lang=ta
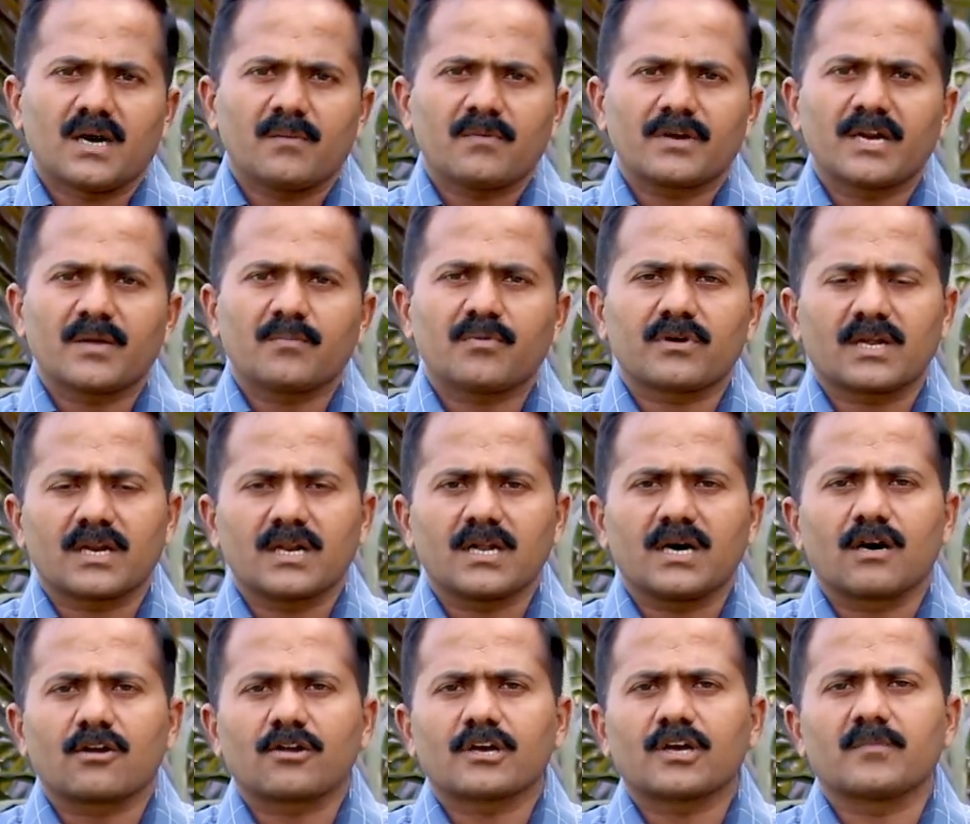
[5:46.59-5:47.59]
நாம் நினைப்போம்
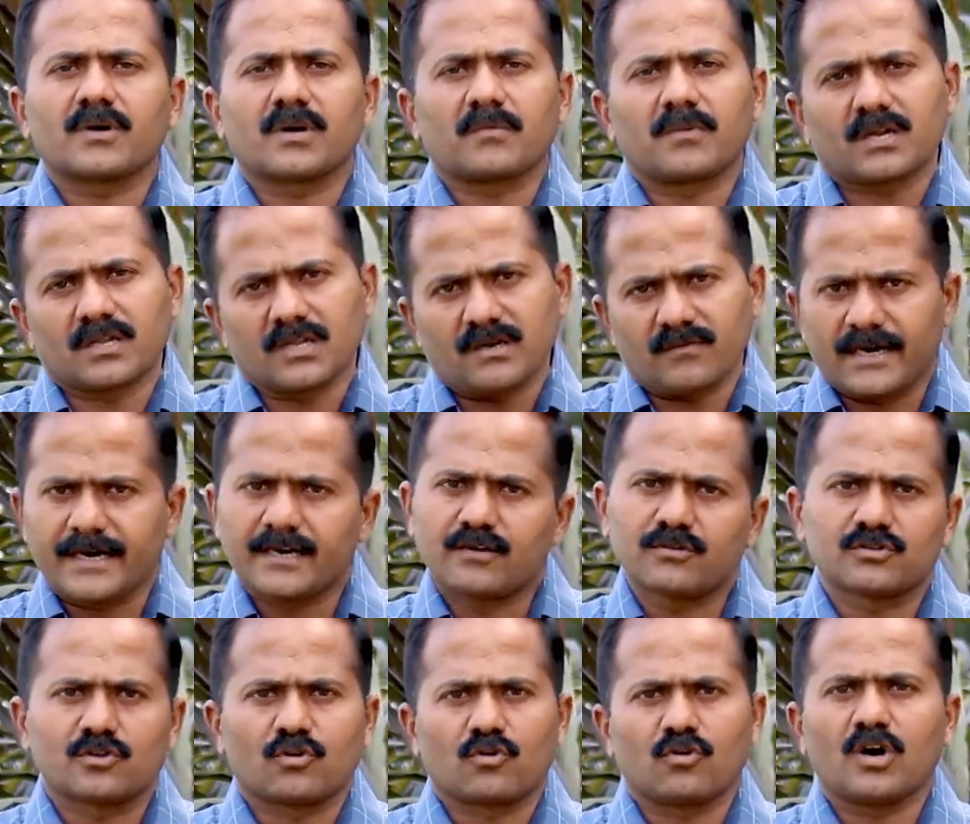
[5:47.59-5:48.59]
நல்ல ஆரோக்கியமான மாடு தான்
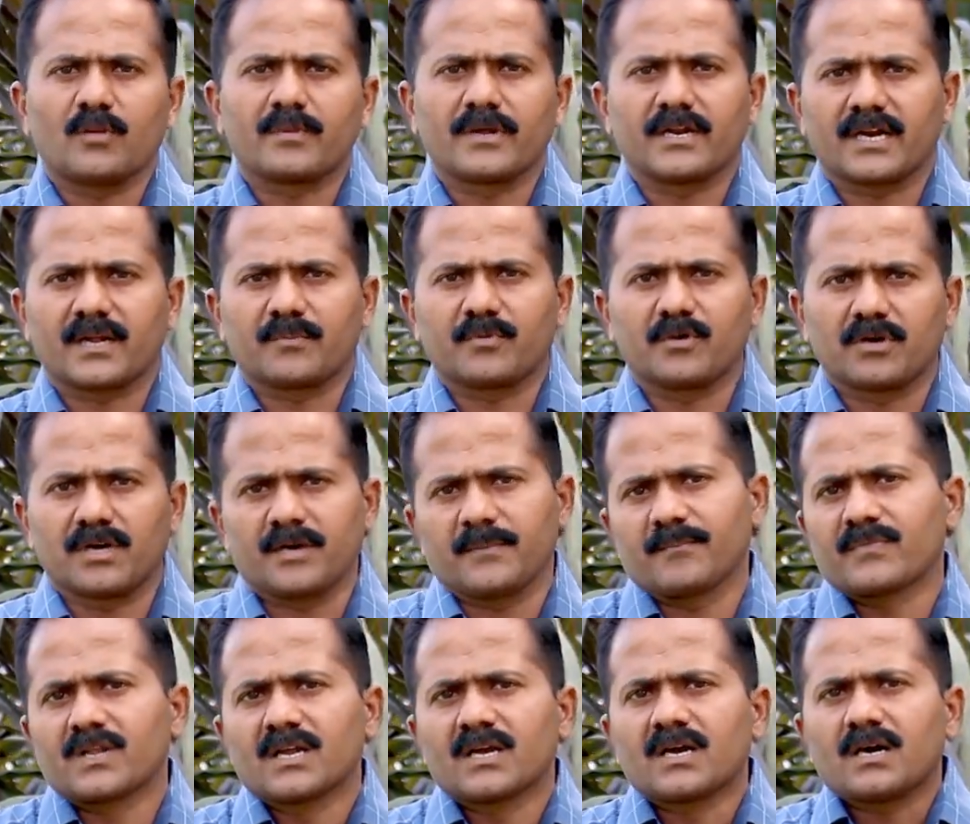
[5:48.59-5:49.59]
வாங்கிட்டு வந்திருக்கோம் அப்படின்னு நினைப்போங்க
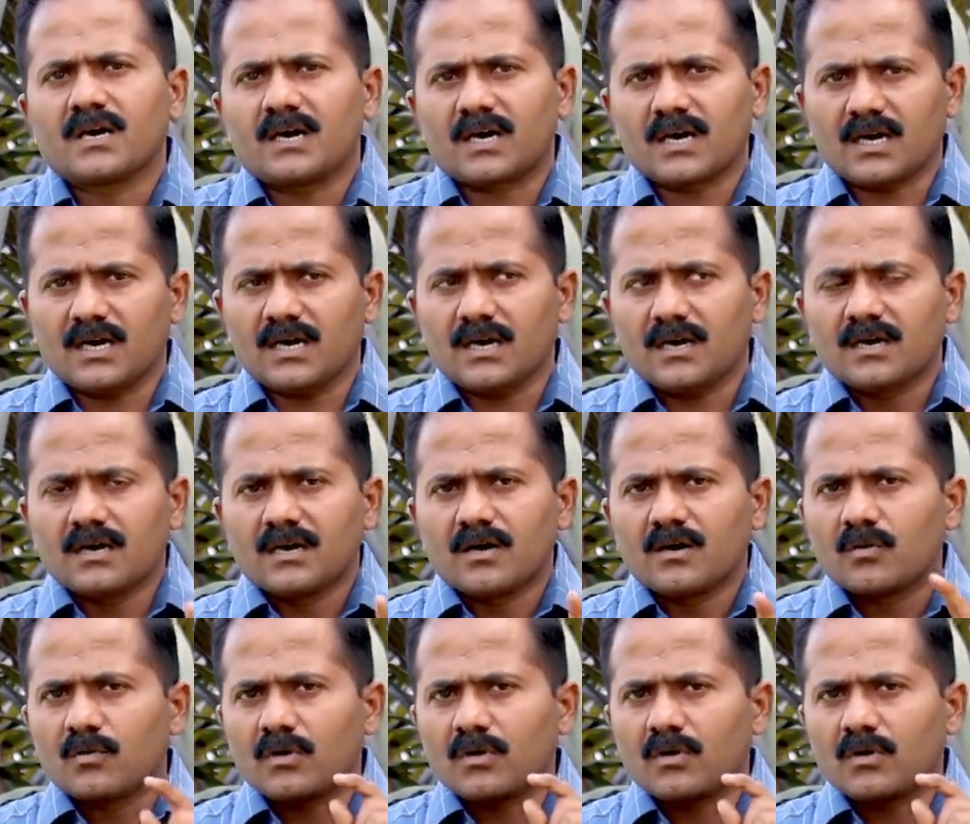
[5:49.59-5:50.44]
ஆனால்